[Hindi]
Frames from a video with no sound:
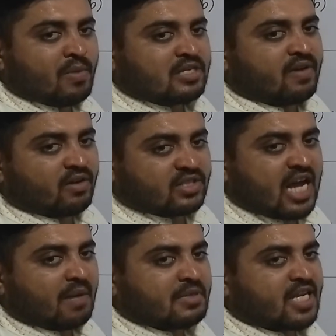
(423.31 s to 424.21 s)
में से
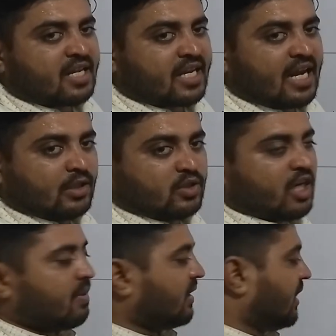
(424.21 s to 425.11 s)
चार में से एक निकाले तो
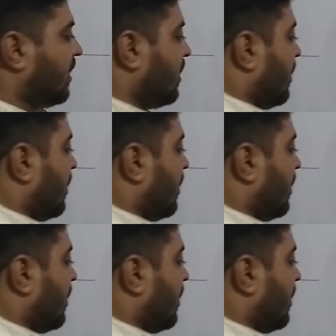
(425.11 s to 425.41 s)
थ्री बनता है